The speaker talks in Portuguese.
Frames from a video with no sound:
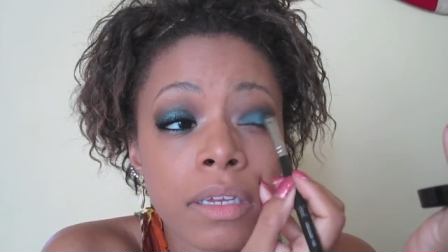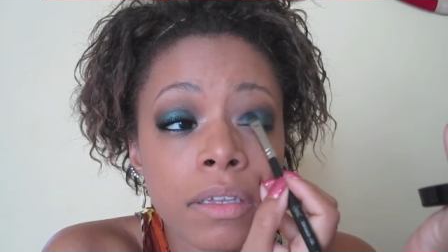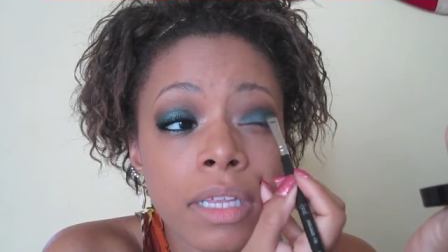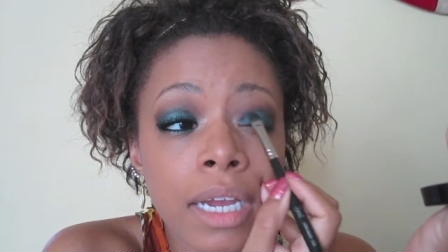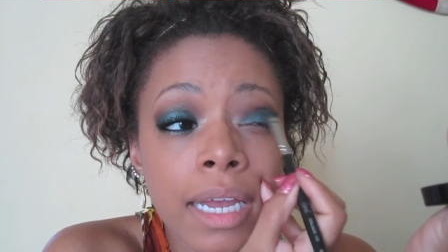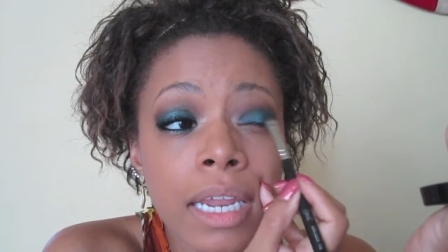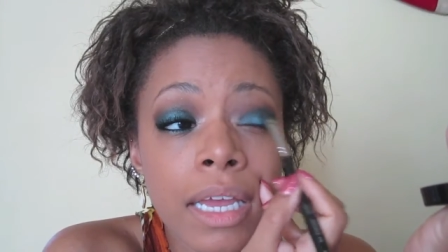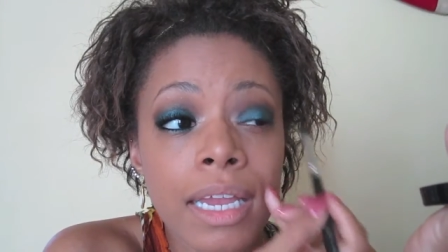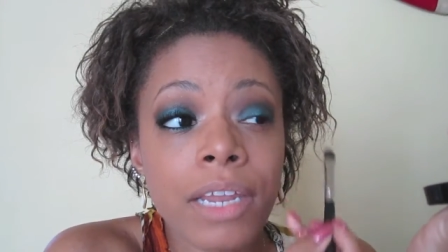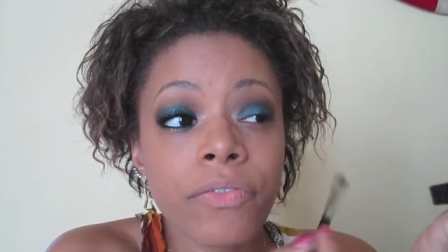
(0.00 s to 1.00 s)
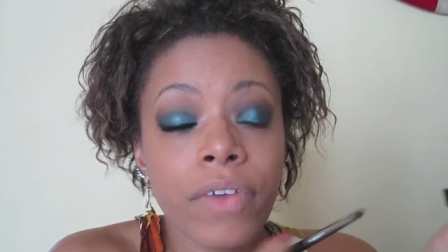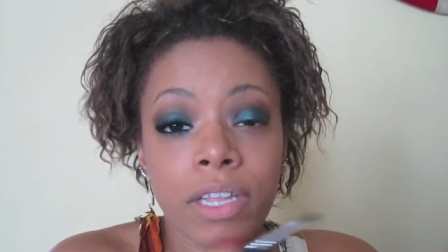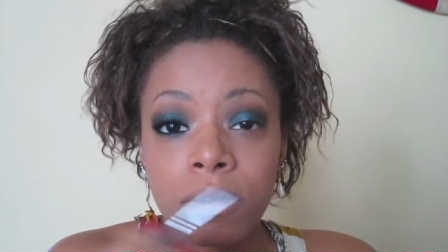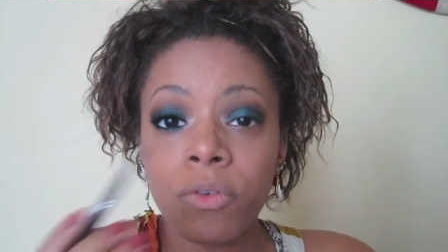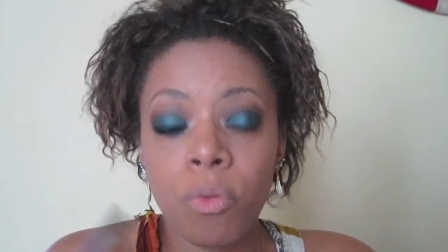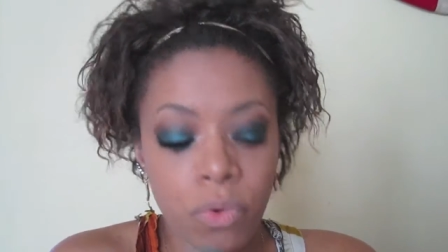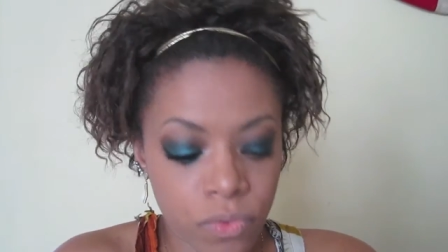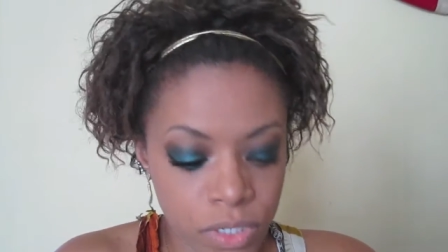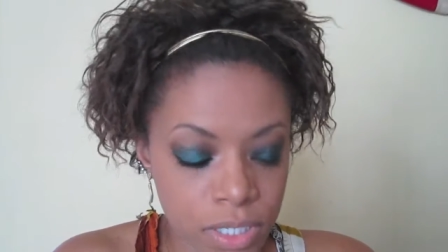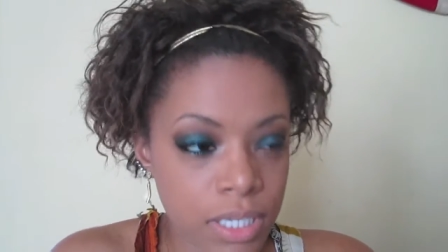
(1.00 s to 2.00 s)
dar aquele, aquele efeito, como eu
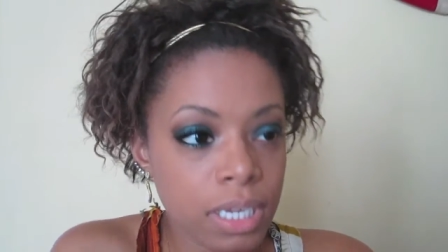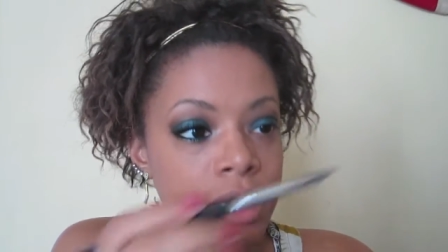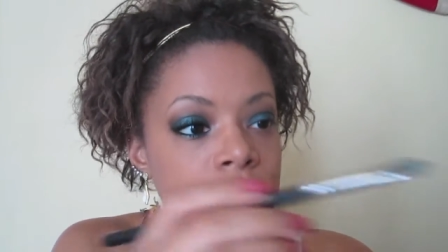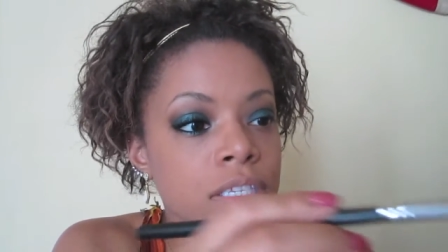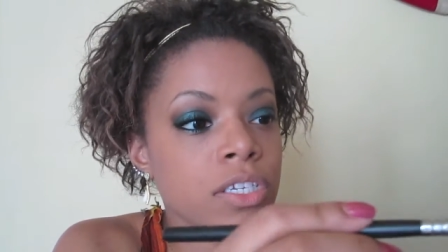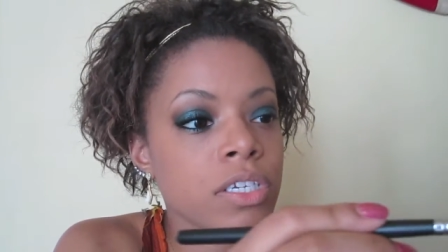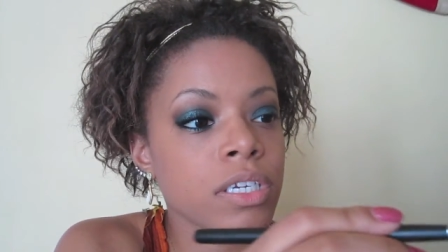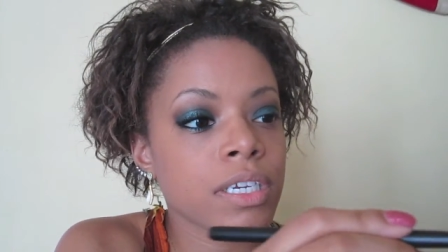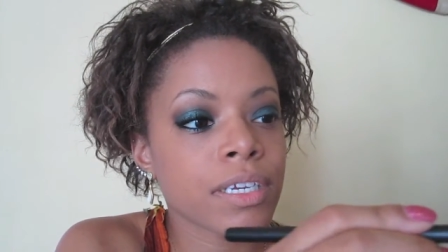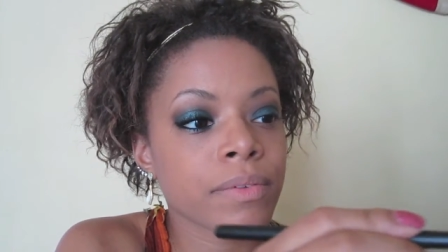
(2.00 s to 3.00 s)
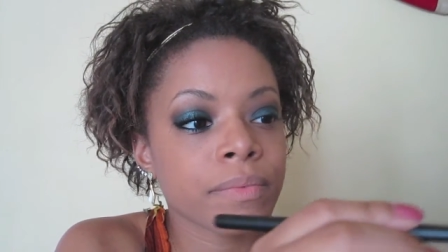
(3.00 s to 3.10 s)
disse antes, de